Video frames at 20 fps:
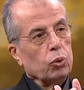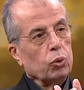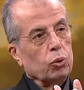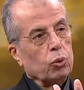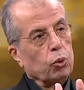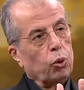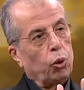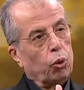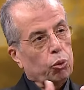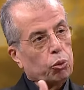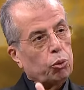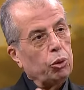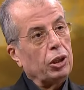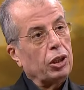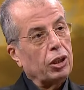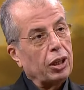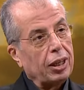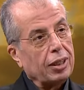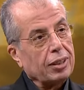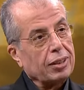korku
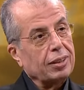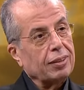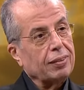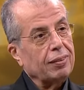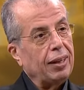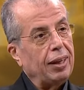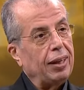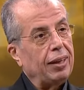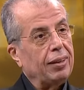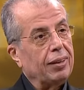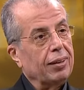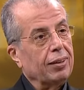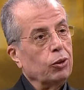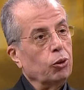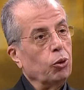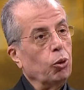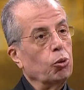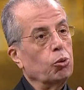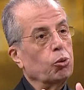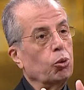içerisinde
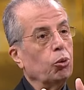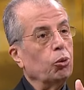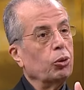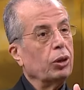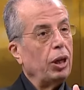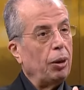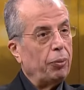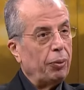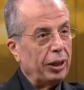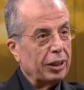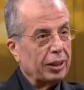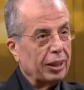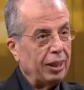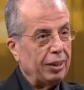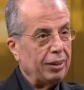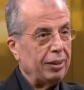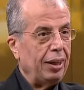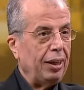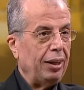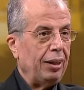yolculuk
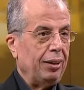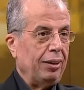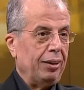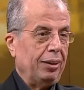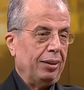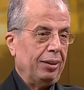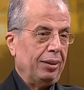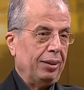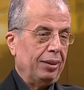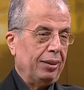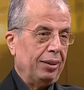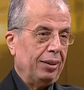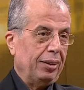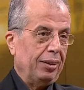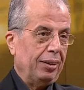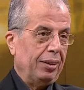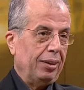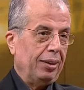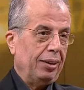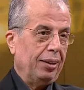yaparken de
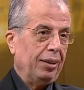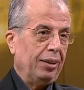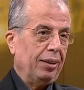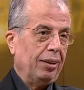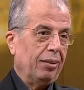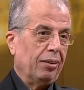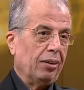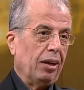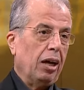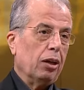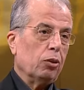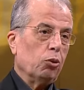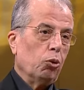rahat